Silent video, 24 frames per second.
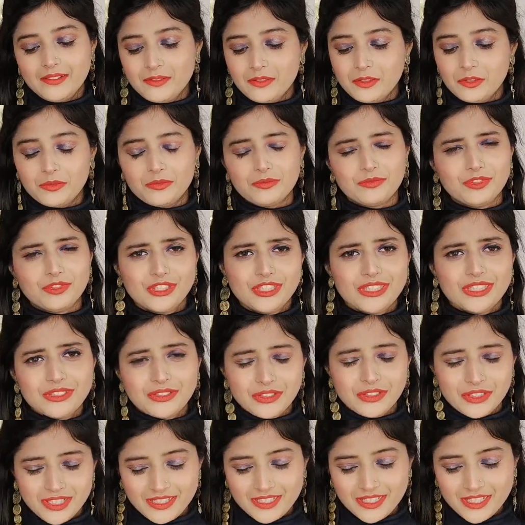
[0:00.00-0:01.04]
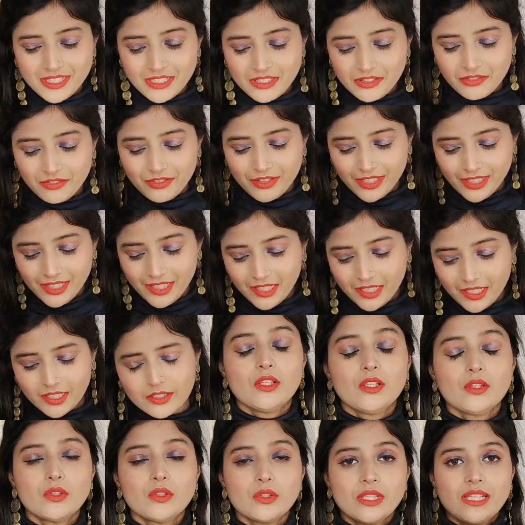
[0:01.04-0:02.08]
तो मुझे थोड़ा सा डिफरेंट लगा
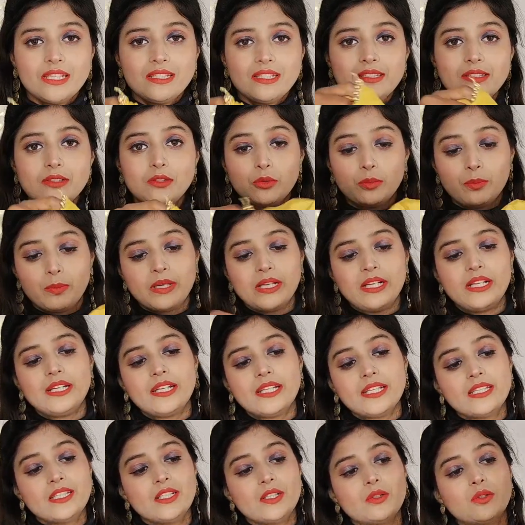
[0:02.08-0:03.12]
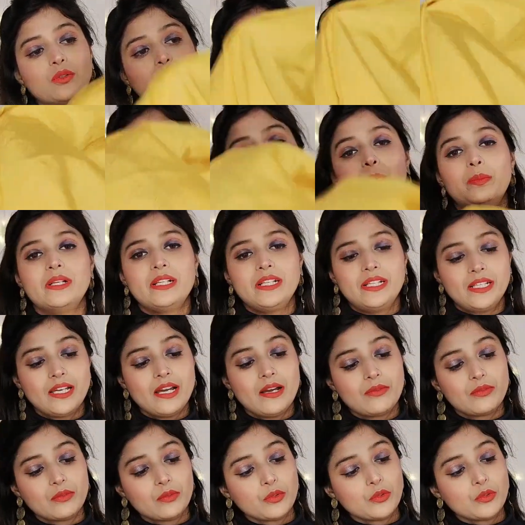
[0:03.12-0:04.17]
तो गैस दुपट्टा देखो दुपट्टा
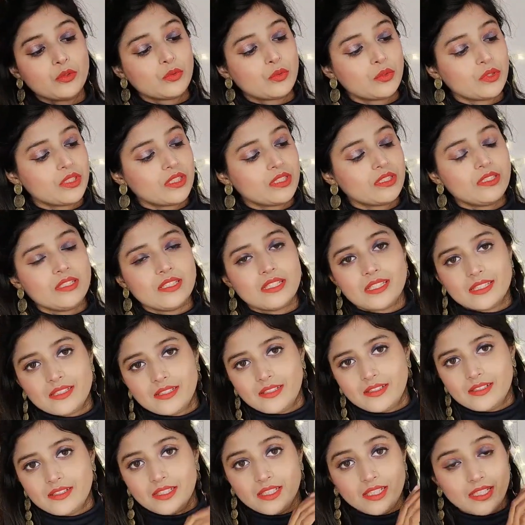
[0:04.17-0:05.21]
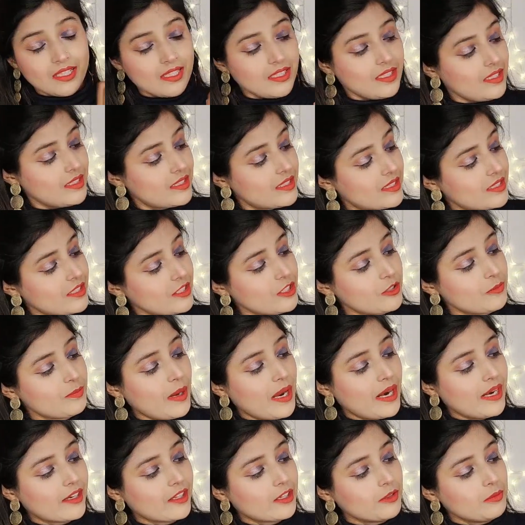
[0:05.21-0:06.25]
आपको कुछ इस तरह से स्टिच
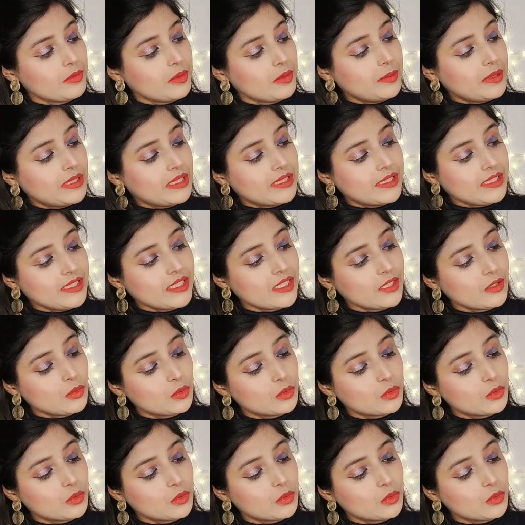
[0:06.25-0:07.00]
पैटर्न में मिलती है